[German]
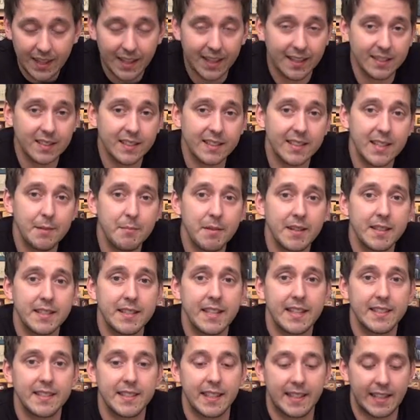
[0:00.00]
das ist immer
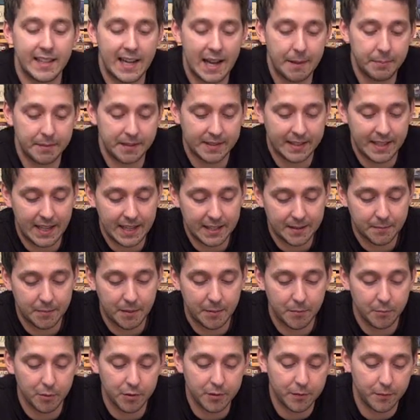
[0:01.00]
sehr, sehr knapp. Das heißt,
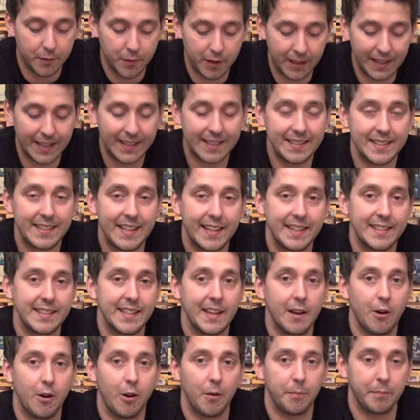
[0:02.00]
man muss wirklich sehr,
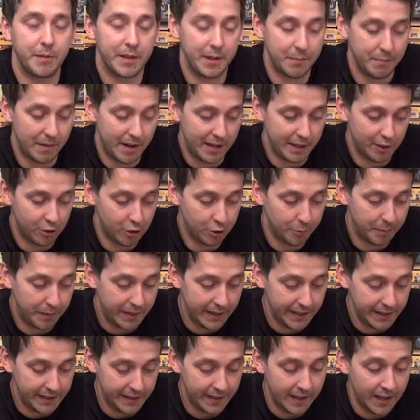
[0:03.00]
sehr optimal
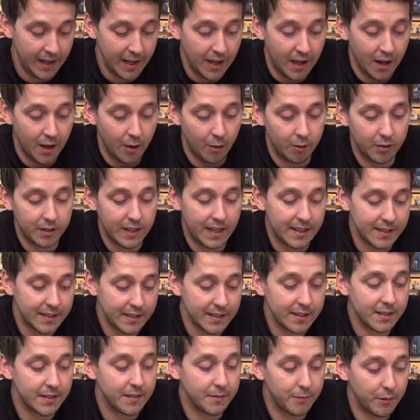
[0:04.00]
spielen. Und das
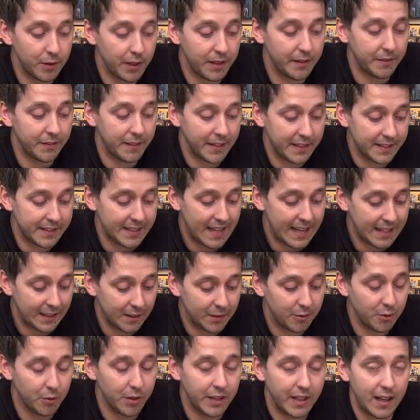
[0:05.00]
ist, wie
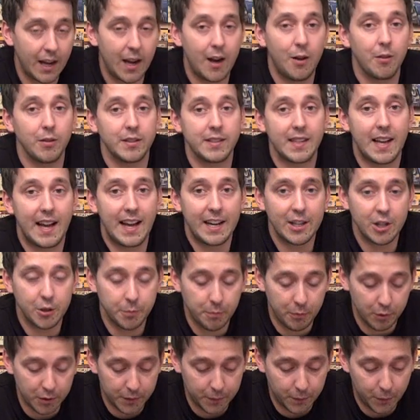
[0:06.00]
gesagt, durchaus
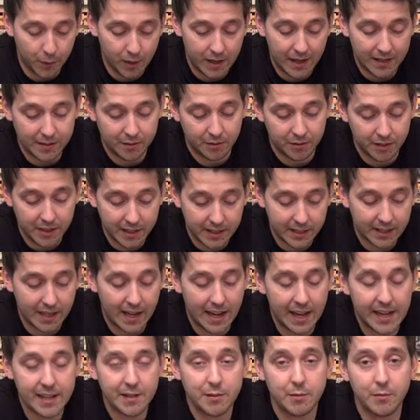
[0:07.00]
anspruchsvoll, also nicht
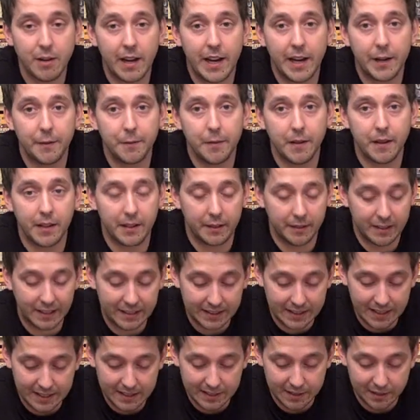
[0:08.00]
allzu einfach im
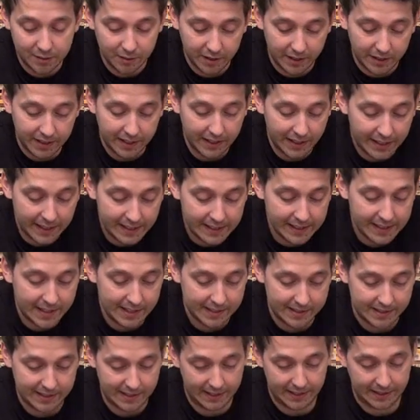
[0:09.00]
Gegensatz zu den Regeln
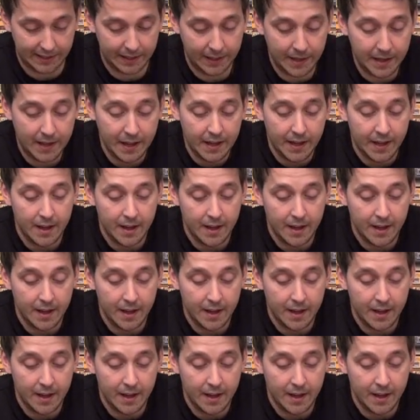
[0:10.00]
an sich.